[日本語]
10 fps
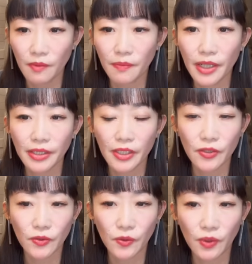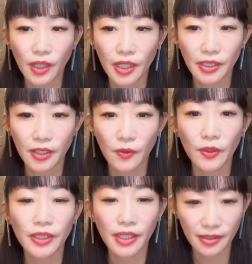バイデン首脳会談を
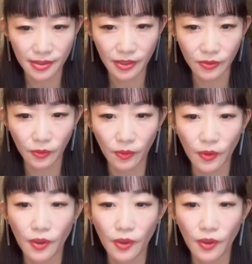キャンセルと。